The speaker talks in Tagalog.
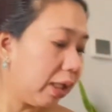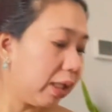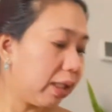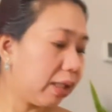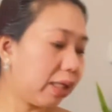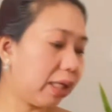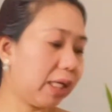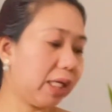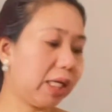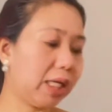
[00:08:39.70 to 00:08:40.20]

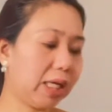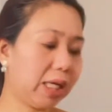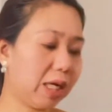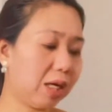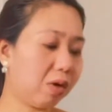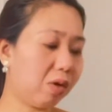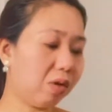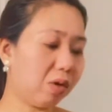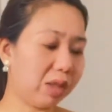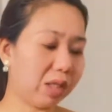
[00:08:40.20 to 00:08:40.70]
Nahihiya
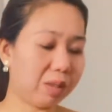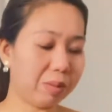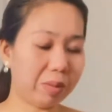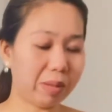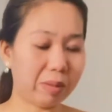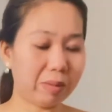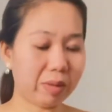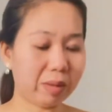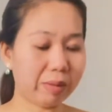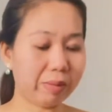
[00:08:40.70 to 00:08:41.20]
akong even
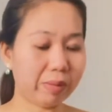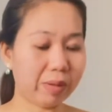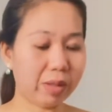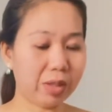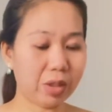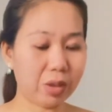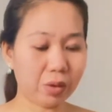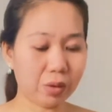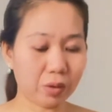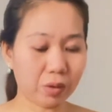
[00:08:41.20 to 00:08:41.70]

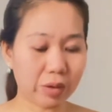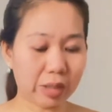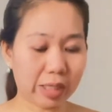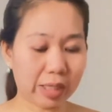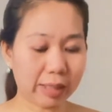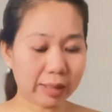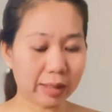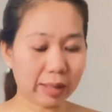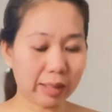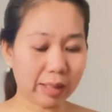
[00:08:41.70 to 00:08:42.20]
mag-video
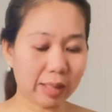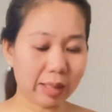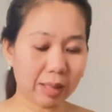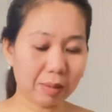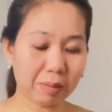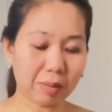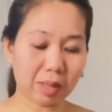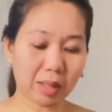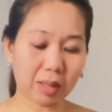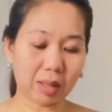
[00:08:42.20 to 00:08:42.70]
dati,
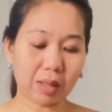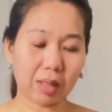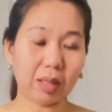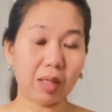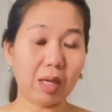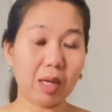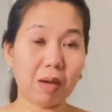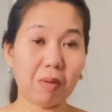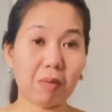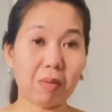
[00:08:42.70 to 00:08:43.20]
mag
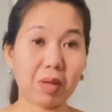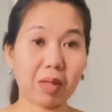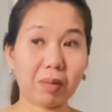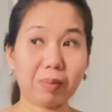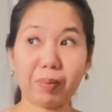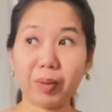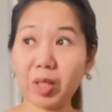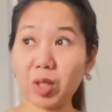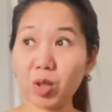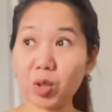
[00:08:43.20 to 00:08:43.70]
mag
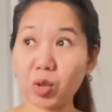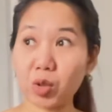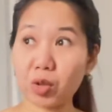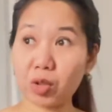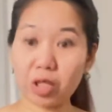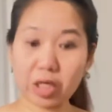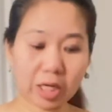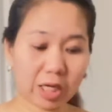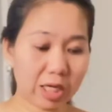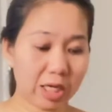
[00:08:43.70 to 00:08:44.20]

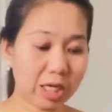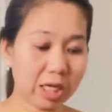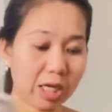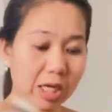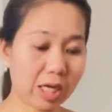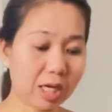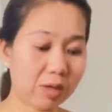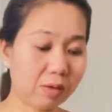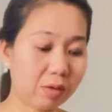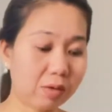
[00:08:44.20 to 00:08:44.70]
nahihiya
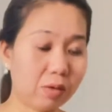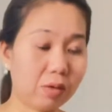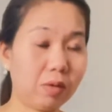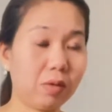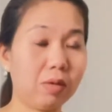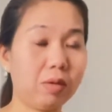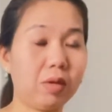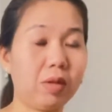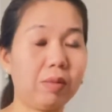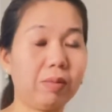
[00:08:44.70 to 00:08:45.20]
ako.
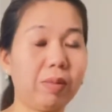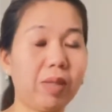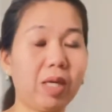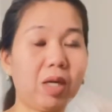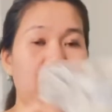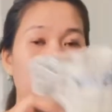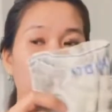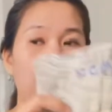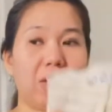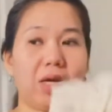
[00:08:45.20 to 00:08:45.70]

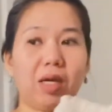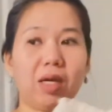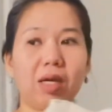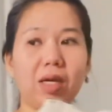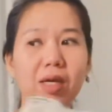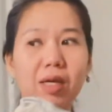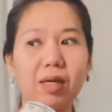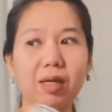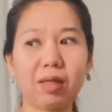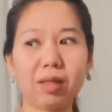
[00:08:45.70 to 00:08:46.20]
Pero
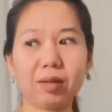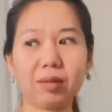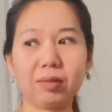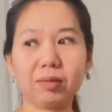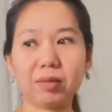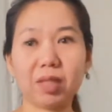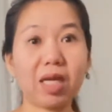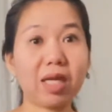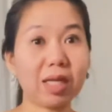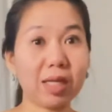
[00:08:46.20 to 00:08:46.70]
uh,
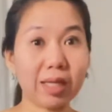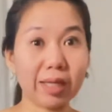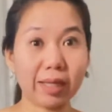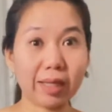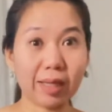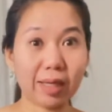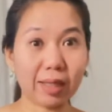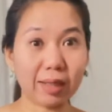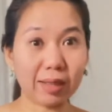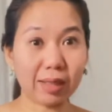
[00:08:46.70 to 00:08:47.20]
ang hiya
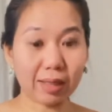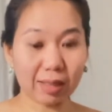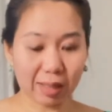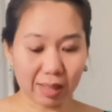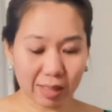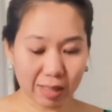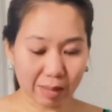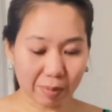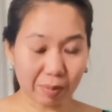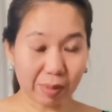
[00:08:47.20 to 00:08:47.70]
natin ay
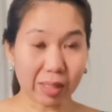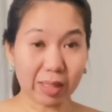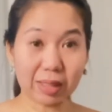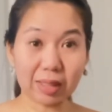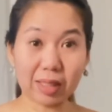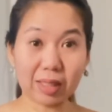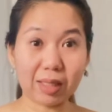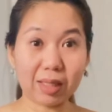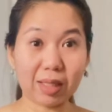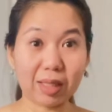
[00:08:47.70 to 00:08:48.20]

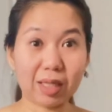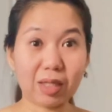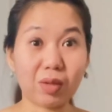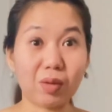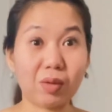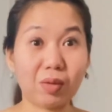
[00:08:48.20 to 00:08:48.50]
napalitan ng ano,